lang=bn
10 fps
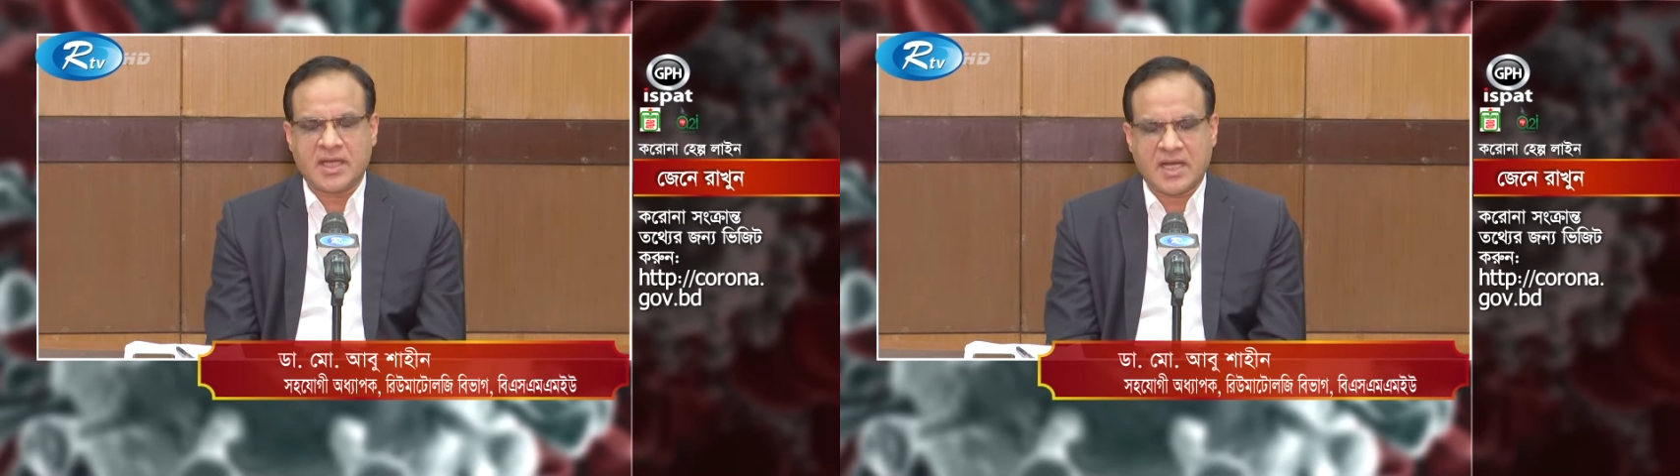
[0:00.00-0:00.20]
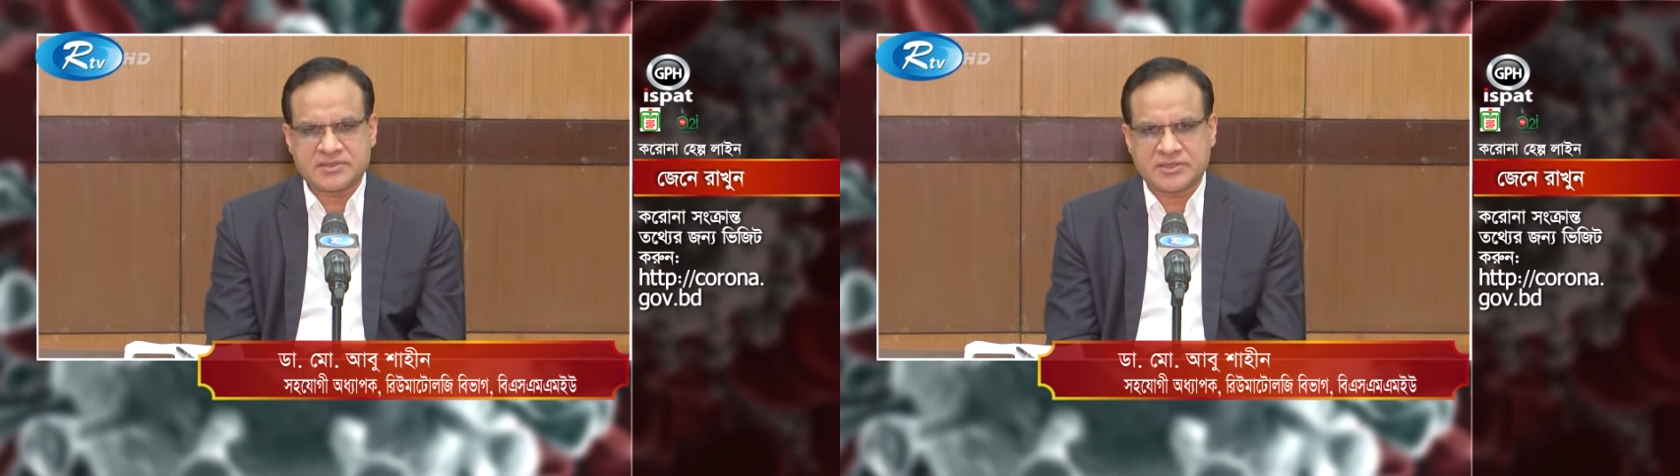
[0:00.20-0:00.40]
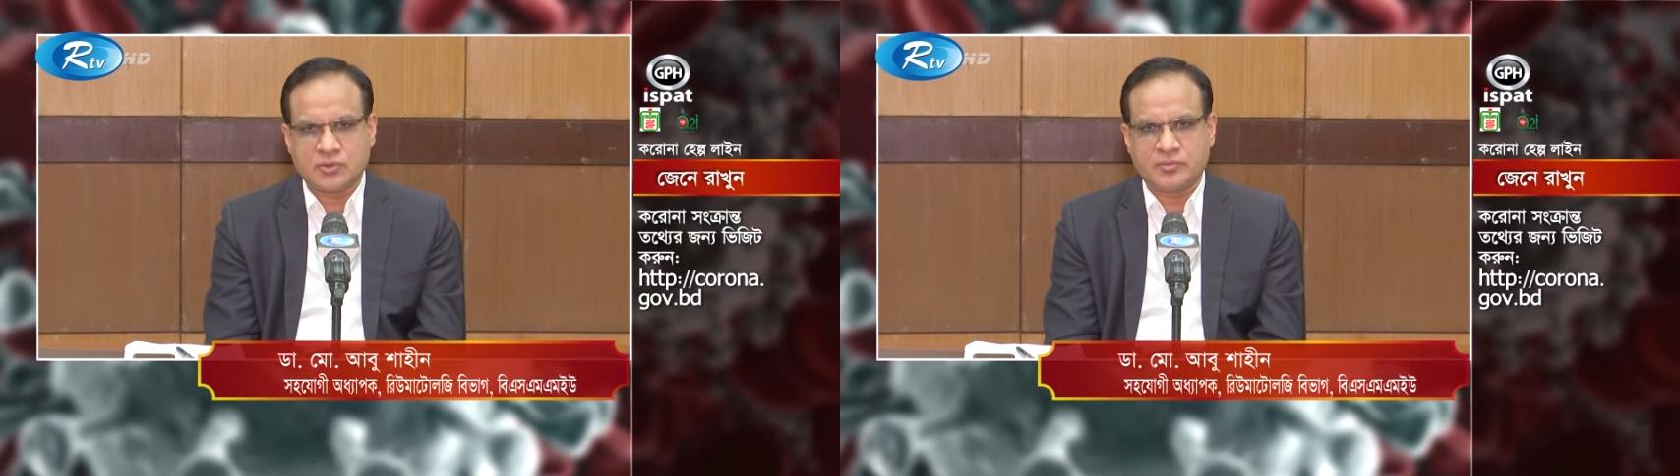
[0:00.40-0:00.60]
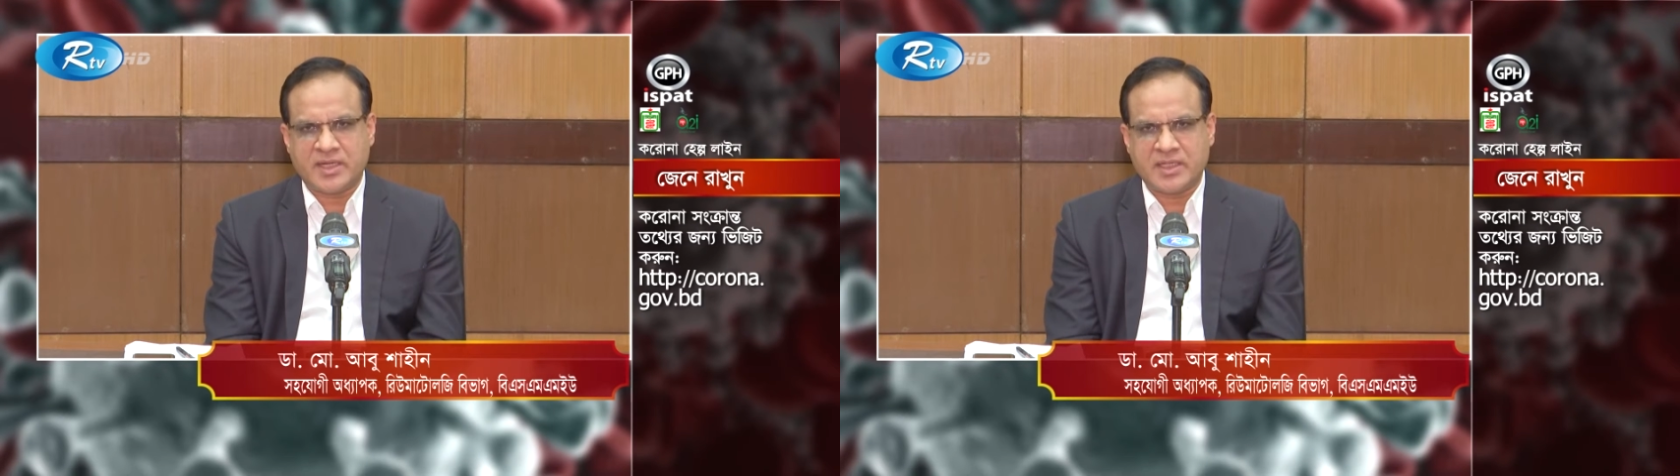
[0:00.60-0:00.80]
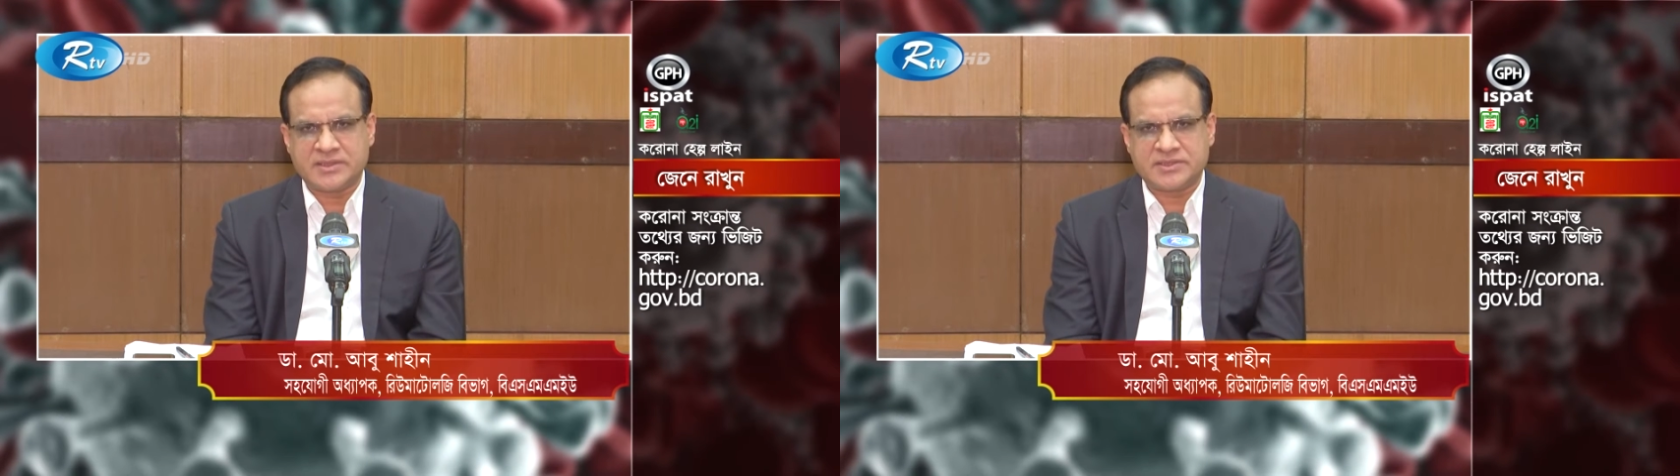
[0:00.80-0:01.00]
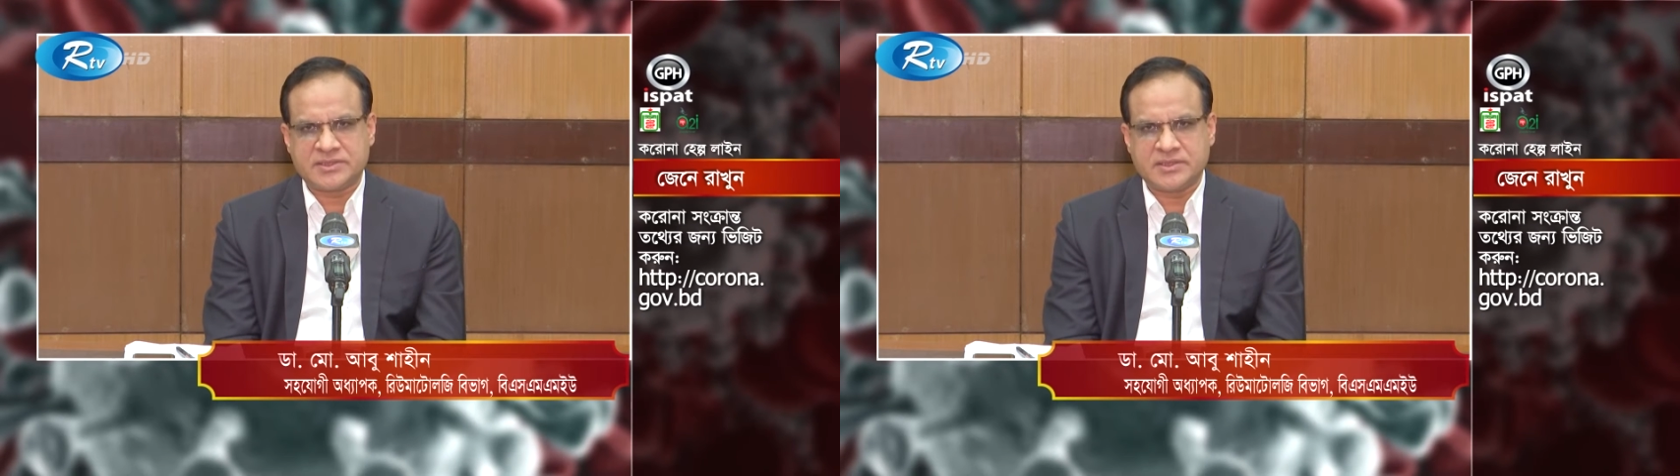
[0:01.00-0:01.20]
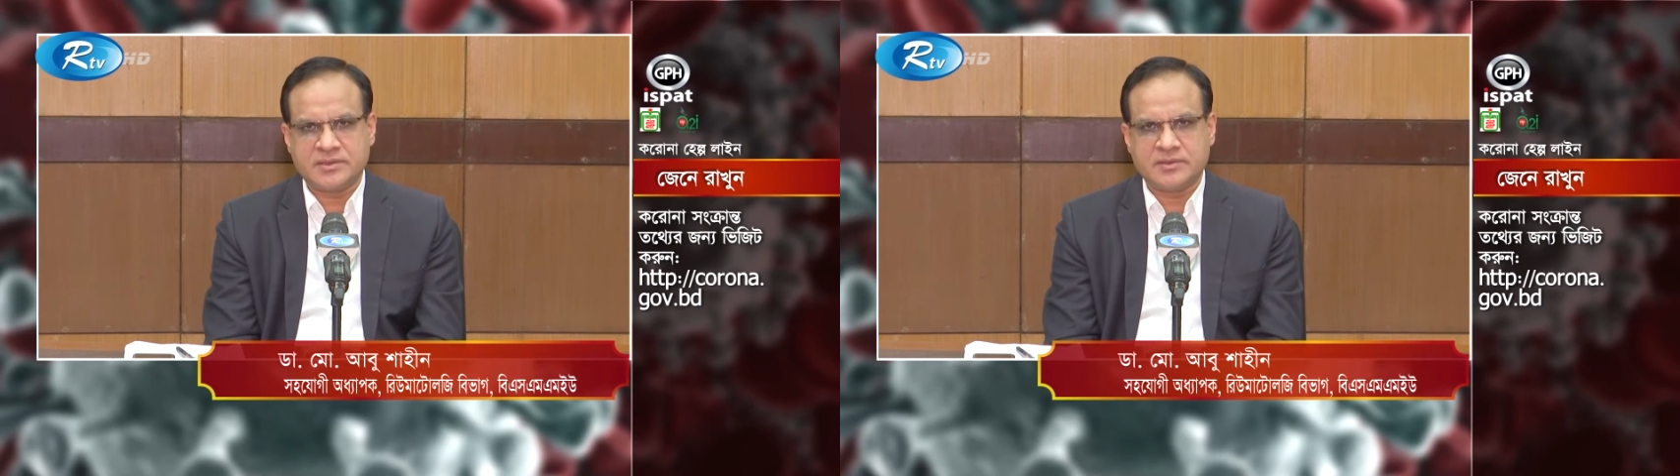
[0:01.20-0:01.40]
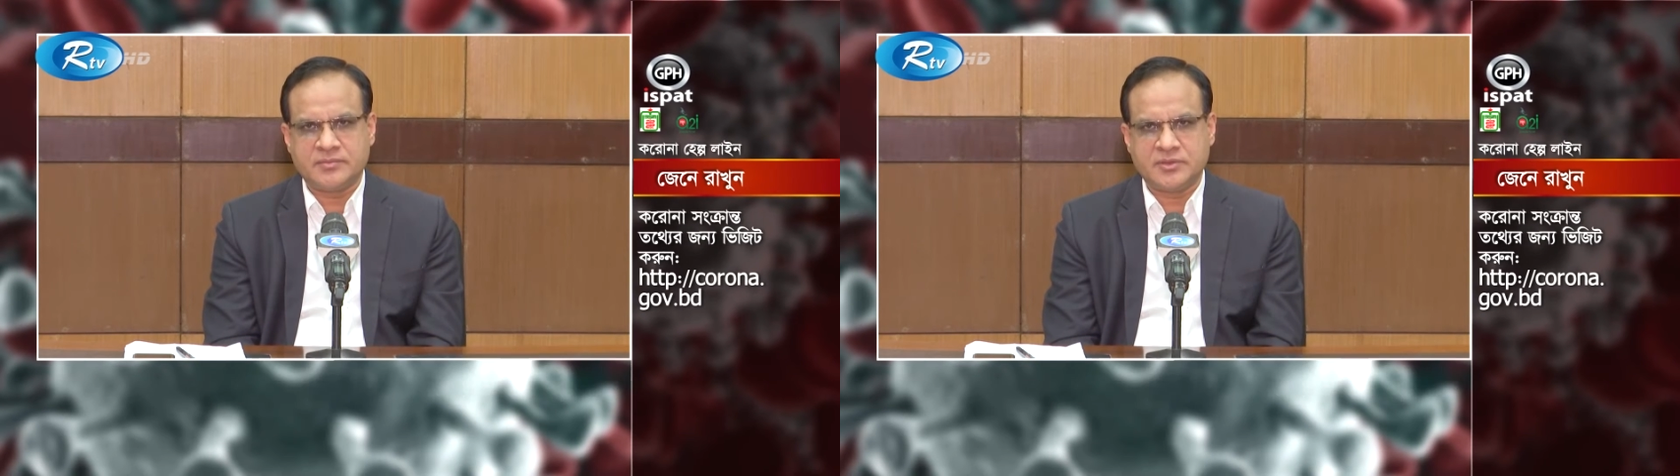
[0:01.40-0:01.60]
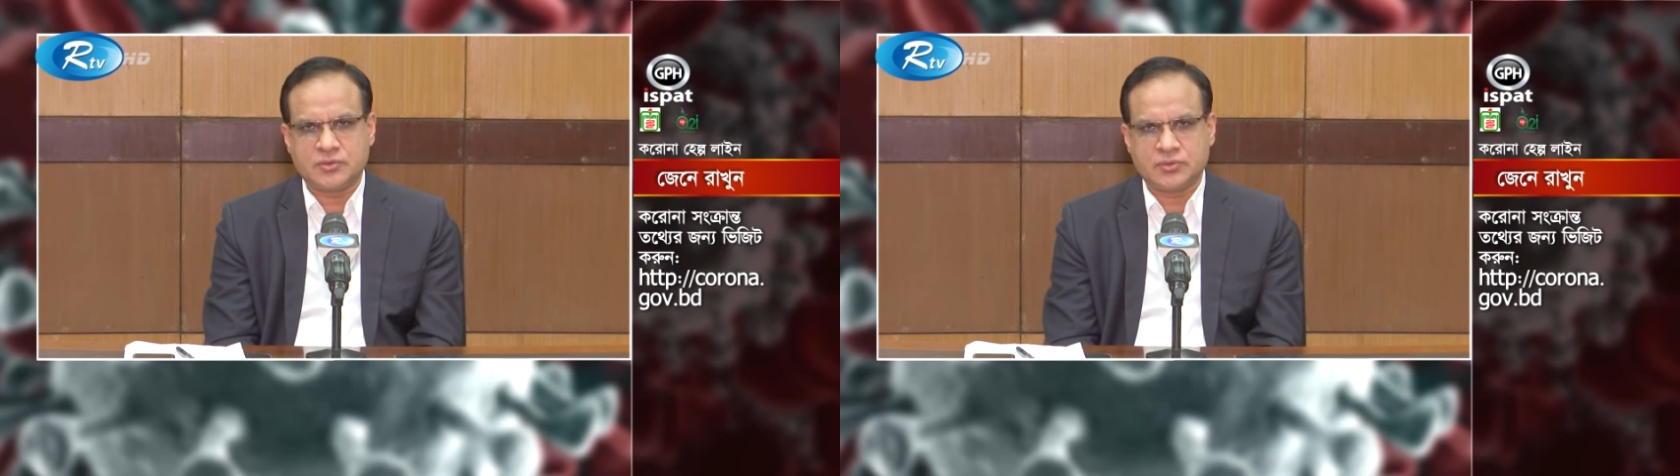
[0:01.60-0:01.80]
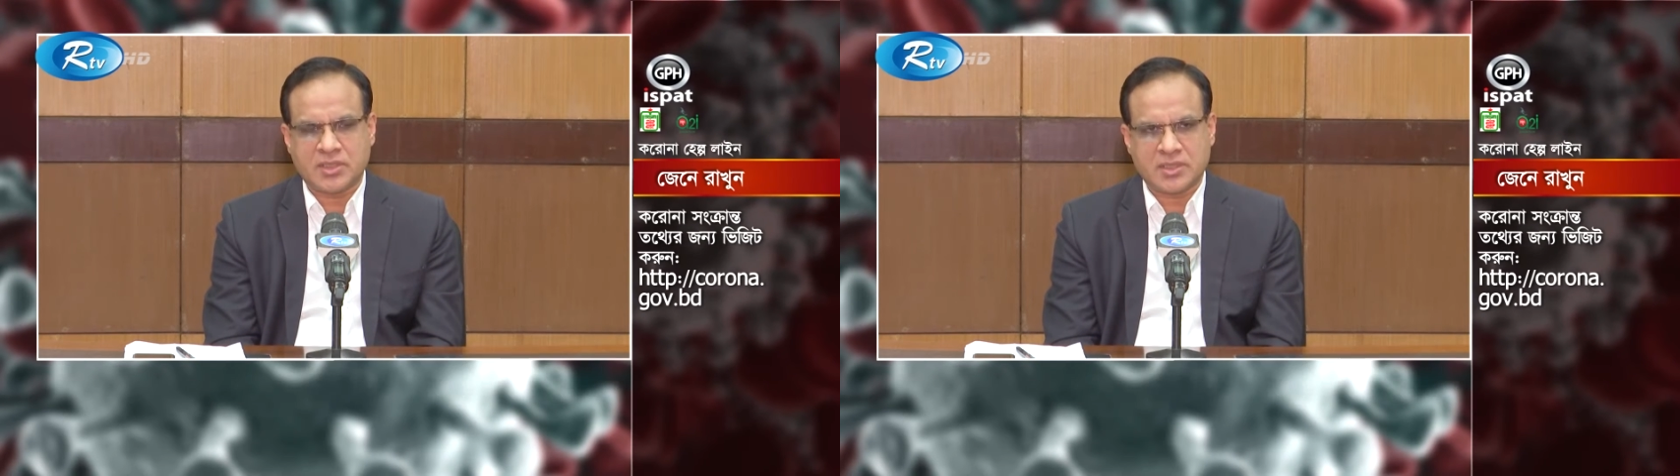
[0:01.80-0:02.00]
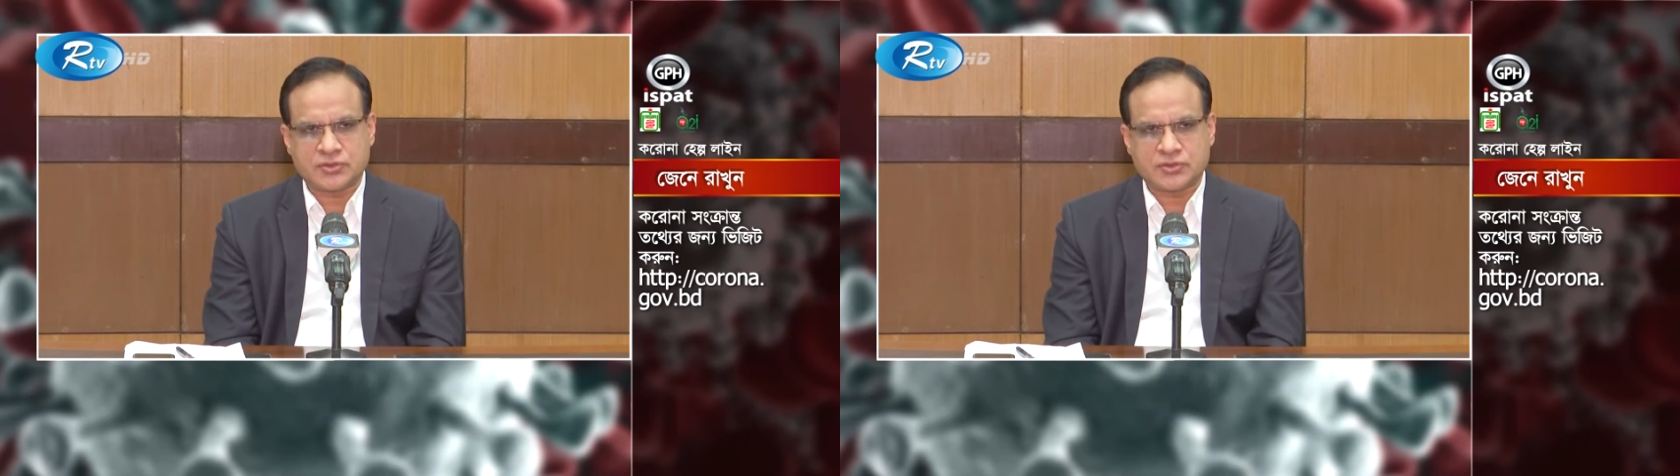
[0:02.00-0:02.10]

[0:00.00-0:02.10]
আজকেও বাংলাদেশে মৃত্যুর হার